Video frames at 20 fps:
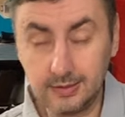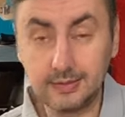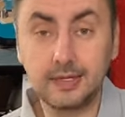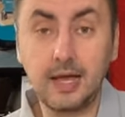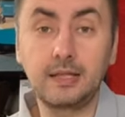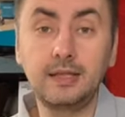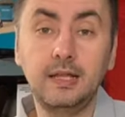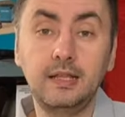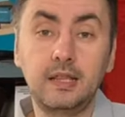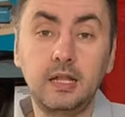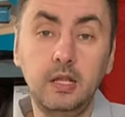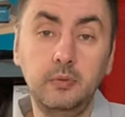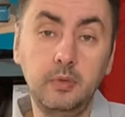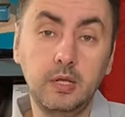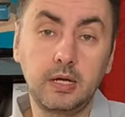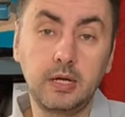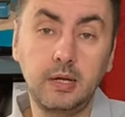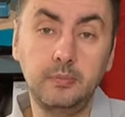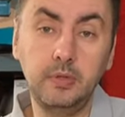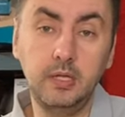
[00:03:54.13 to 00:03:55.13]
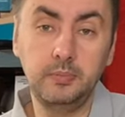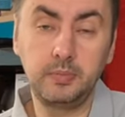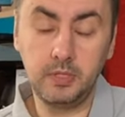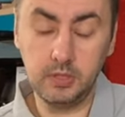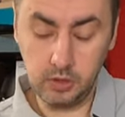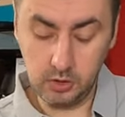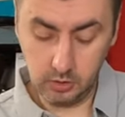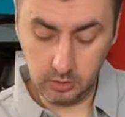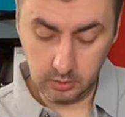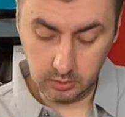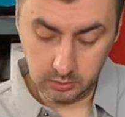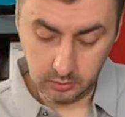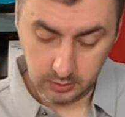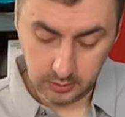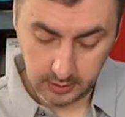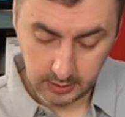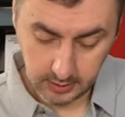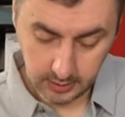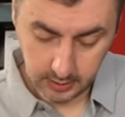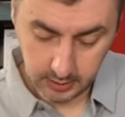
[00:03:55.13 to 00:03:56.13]
Когда триммер ко мне пришел, вот
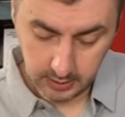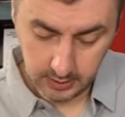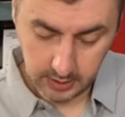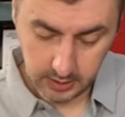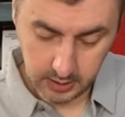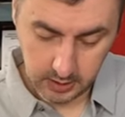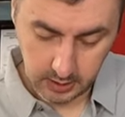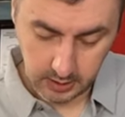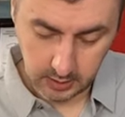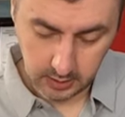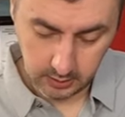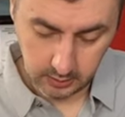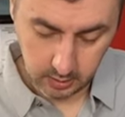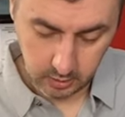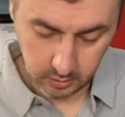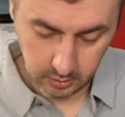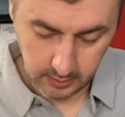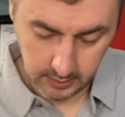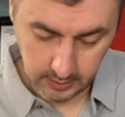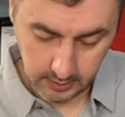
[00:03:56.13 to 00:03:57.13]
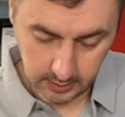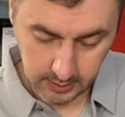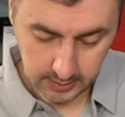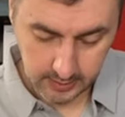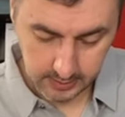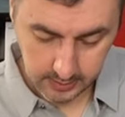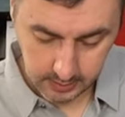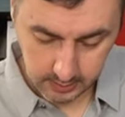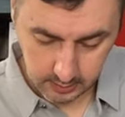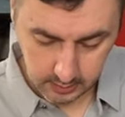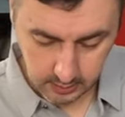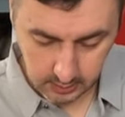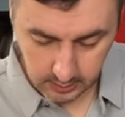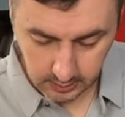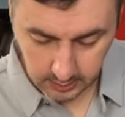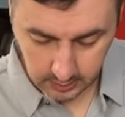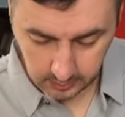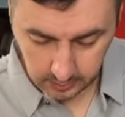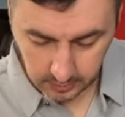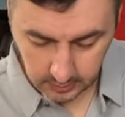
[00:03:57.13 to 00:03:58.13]
эта наклеечка контрольная, так сказать,
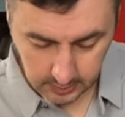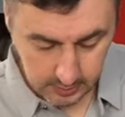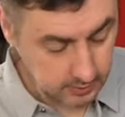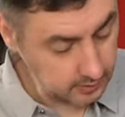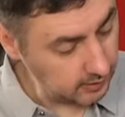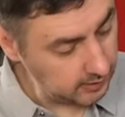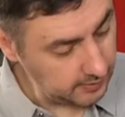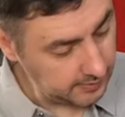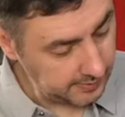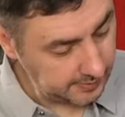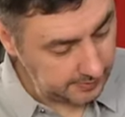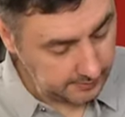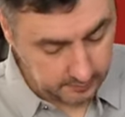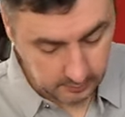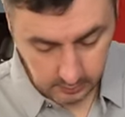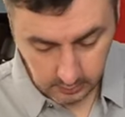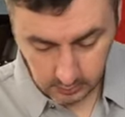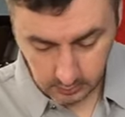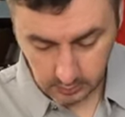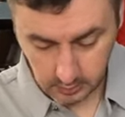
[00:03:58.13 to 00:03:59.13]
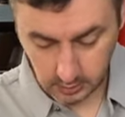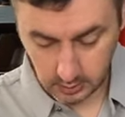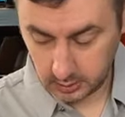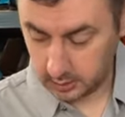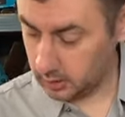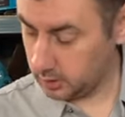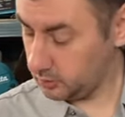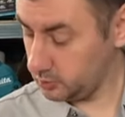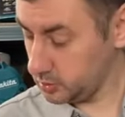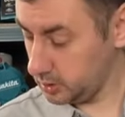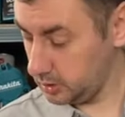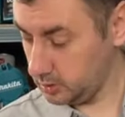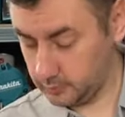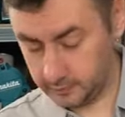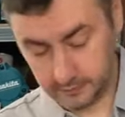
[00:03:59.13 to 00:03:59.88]
она была цельная, это я уже ее